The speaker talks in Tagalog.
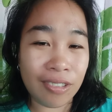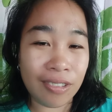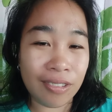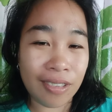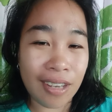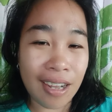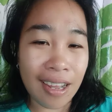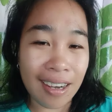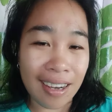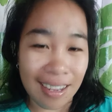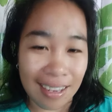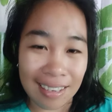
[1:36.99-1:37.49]

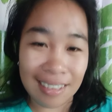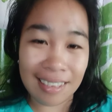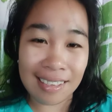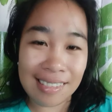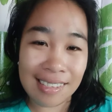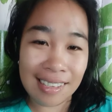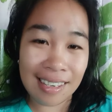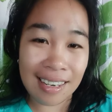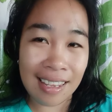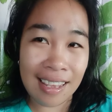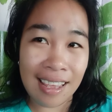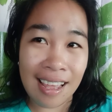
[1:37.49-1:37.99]
ara gina
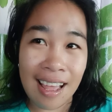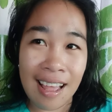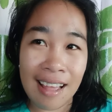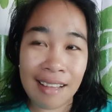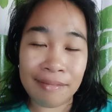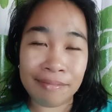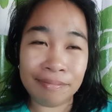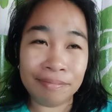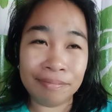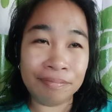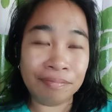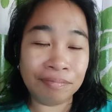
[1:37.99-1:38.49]
sila ya
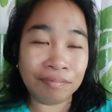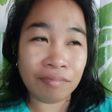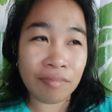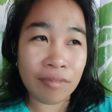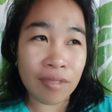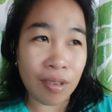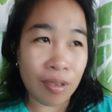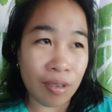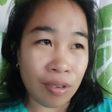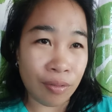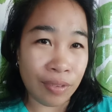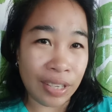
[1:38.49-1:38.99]

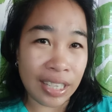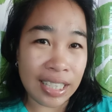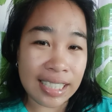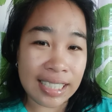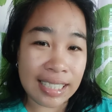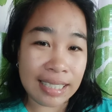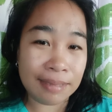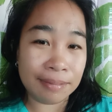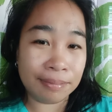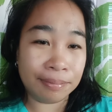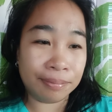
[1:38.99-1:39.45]
always